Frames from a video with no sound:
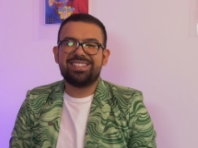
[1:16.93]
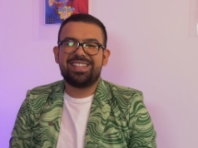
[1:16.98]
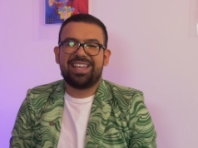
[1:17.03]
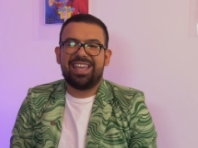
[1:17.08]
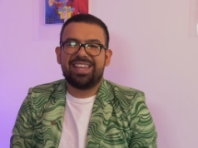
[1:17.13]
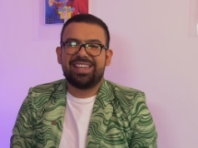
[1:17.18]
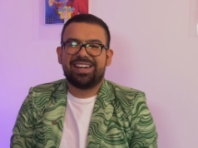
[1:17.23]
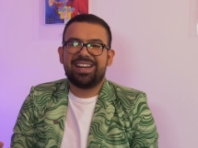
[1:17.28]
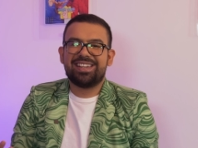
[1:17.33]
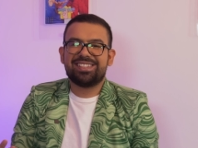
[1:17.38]
de que
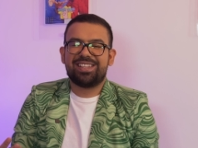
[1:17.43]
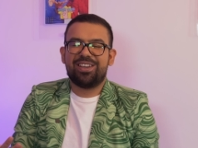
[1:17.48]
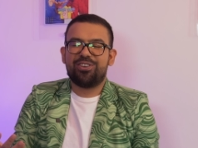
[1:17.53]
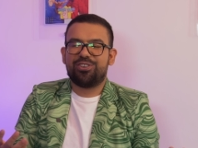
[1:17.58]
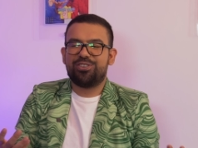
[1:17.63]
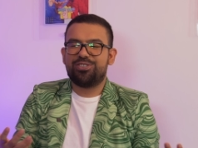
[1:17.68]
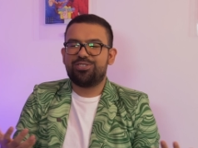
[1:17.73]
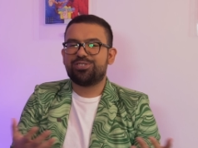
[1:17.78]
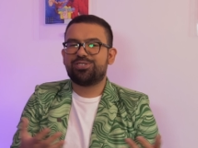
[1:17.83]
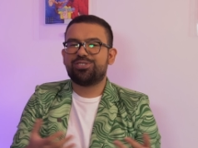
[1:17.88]
hayas regresado
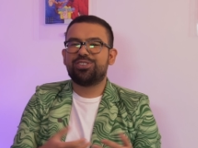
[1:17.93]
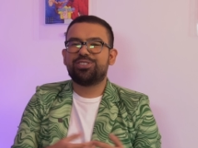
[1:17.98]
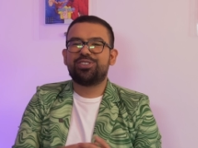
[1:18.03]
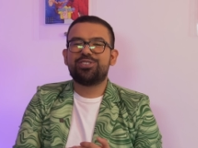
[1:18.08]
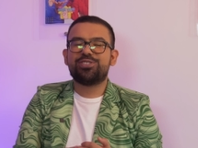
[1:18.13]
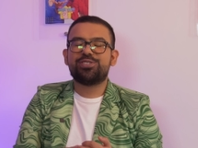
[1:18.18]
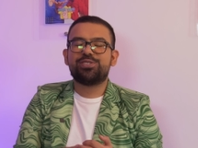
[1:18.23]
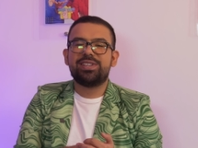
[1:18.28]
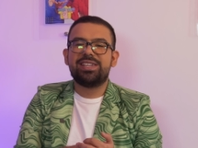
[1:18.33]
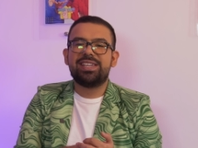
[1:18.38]
con
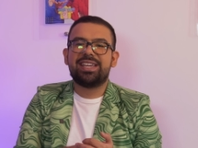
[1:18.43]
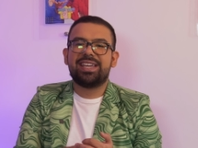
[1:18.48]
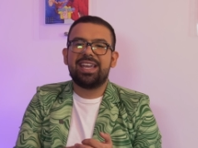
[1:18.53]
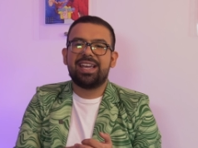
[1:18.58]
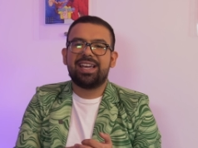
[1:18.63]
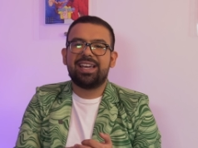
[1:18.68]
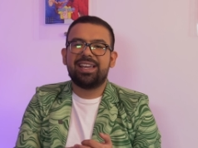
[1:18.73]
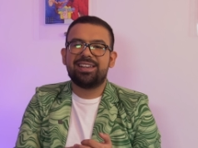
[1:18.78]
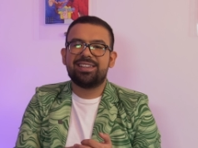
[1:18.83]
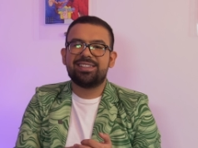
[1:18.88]
nosotros. ¿Y
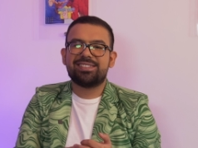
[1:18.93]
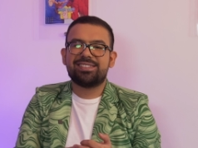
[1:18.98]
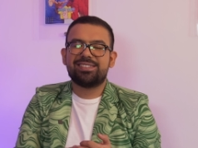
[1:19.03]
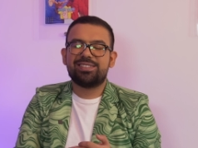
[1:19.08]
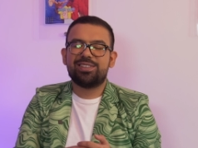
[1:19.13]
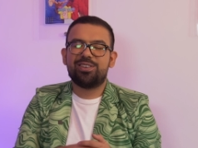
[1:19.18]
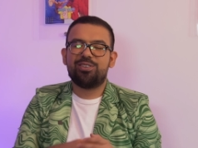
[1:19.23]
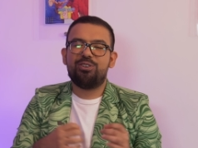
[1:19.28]
qué crees?